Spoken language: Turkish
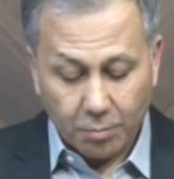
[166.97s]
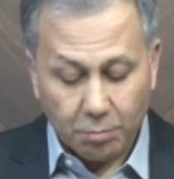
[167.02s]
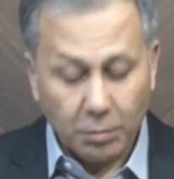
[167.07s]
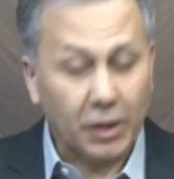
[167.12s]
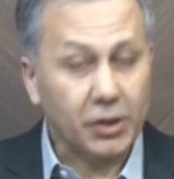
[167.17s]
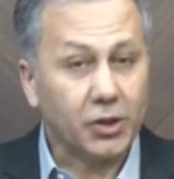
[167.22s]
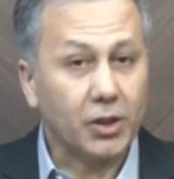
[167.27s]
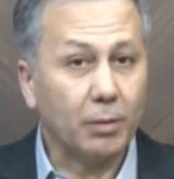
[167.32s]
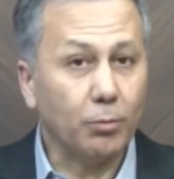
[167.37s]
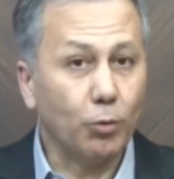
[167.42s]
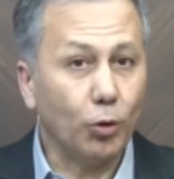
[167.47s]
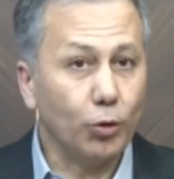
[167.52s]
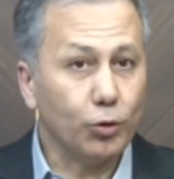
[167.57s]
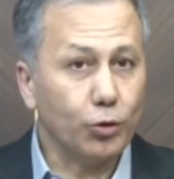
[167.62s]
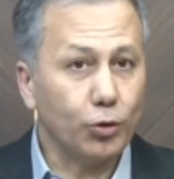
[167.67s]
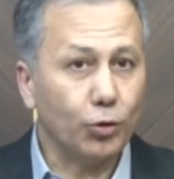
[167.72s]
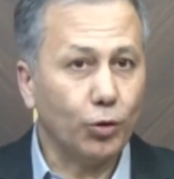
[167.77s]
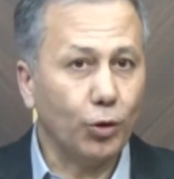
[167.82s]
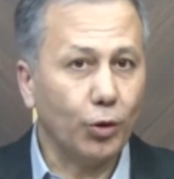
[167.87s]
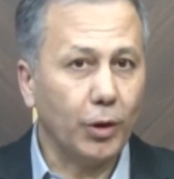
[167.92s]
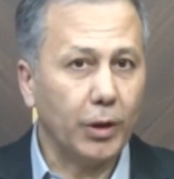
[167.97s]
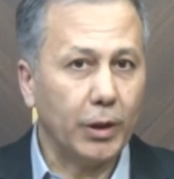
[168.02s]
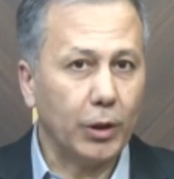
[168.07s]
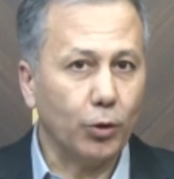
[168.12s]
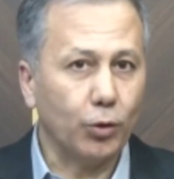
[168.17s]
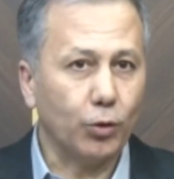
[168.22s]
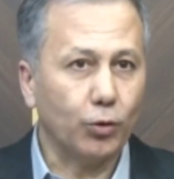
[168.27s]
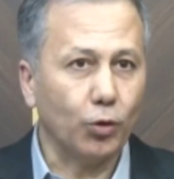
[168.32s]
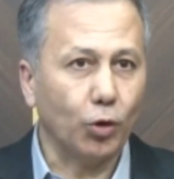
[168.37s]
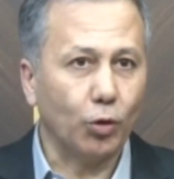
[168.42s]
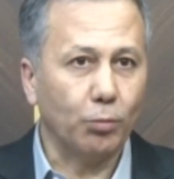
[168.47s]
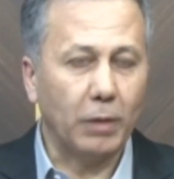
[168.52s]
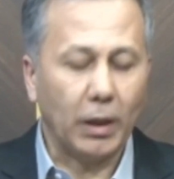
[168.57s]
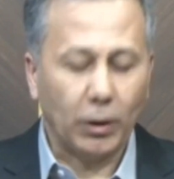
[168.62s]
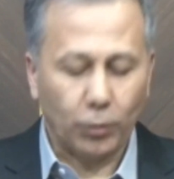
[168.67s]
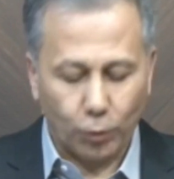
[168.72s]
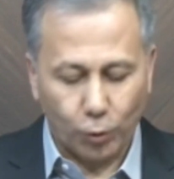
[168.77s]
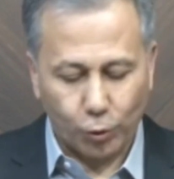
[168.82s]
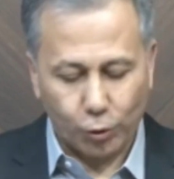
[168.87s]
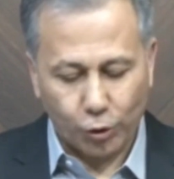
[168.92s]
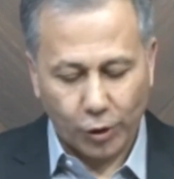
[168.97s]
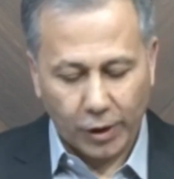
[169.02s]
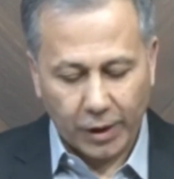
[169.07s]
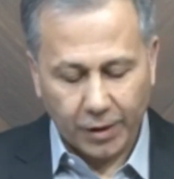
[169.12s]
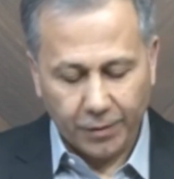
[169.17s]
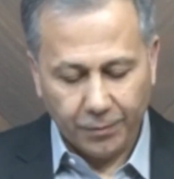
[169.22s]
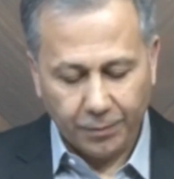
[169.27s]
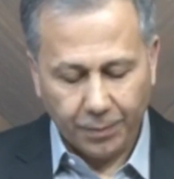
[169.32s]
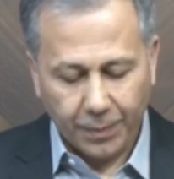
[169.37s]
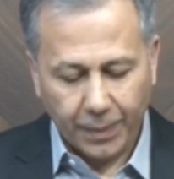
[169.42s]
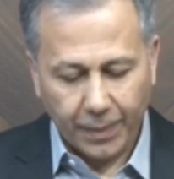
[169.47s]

başta bölücü terör örgütü olmak üzere